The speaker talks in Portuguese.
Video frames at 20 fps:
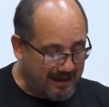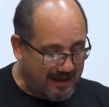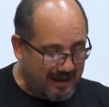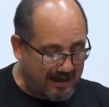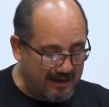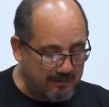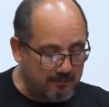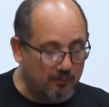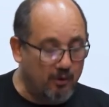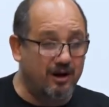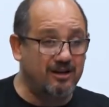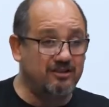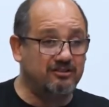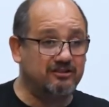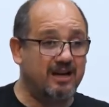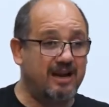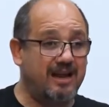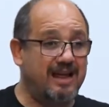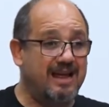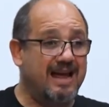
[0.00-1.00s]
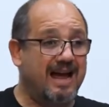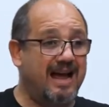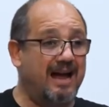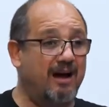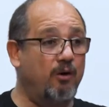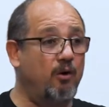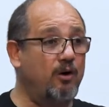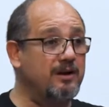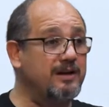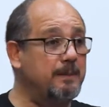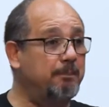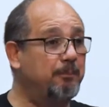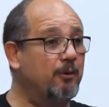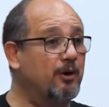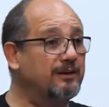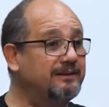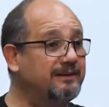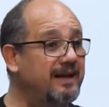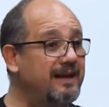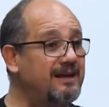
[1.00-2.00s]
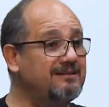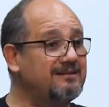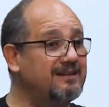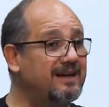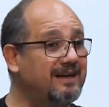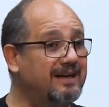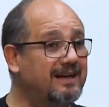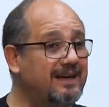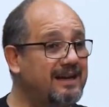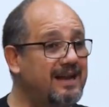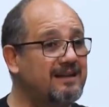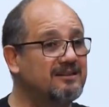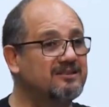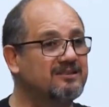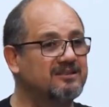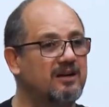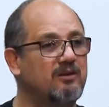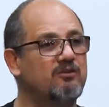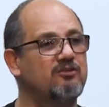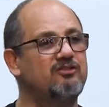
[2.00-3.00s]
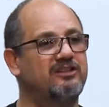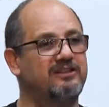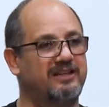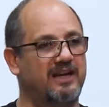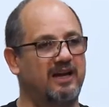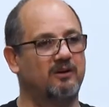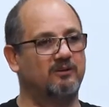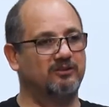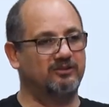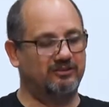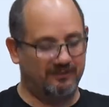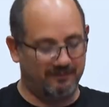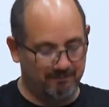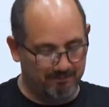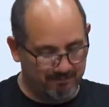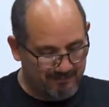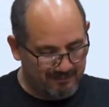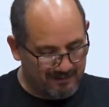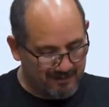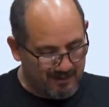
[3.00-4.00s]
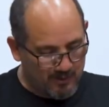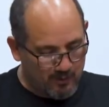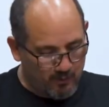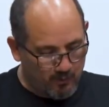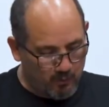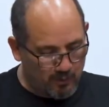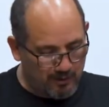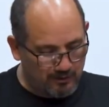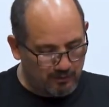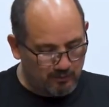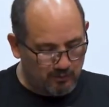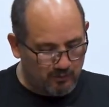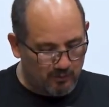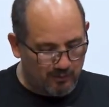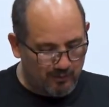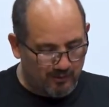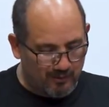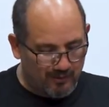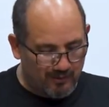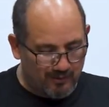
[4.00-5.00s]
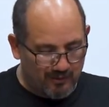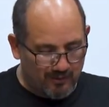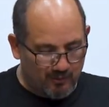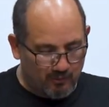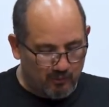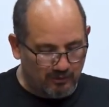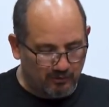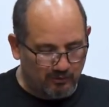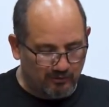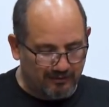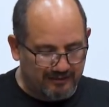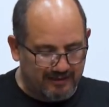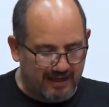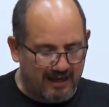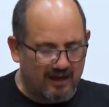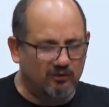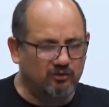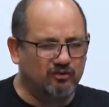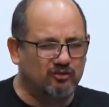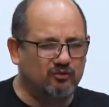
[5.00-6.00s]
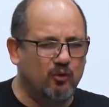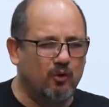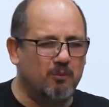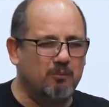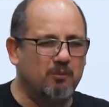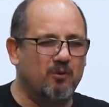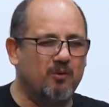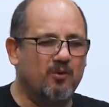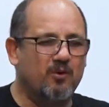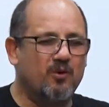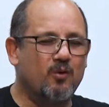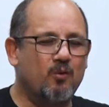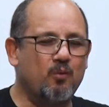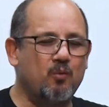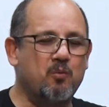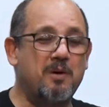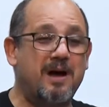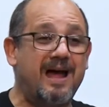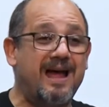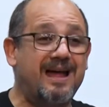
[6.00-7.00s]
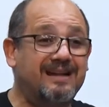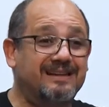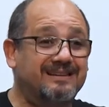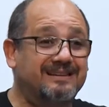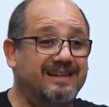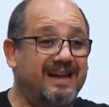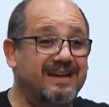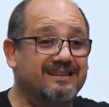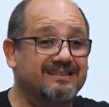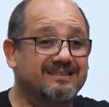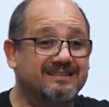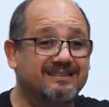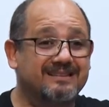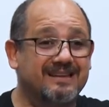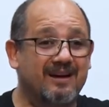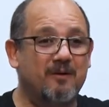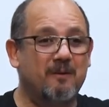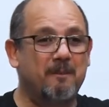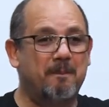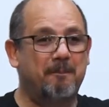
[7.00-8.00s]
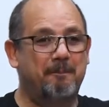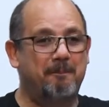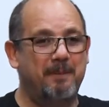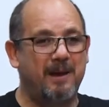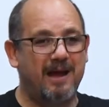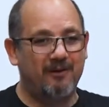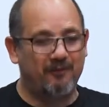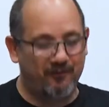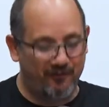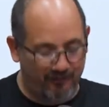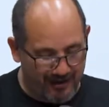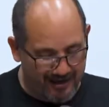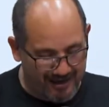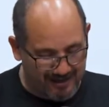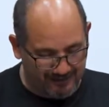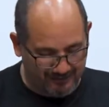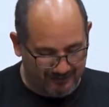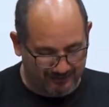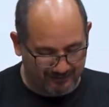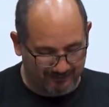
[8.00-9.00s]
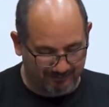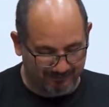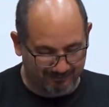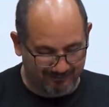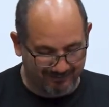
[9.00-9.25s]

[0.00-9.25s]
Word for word: ele mostra a onipotência, a criação de Deus. Quando, quando Deus, como um artesão perfeito,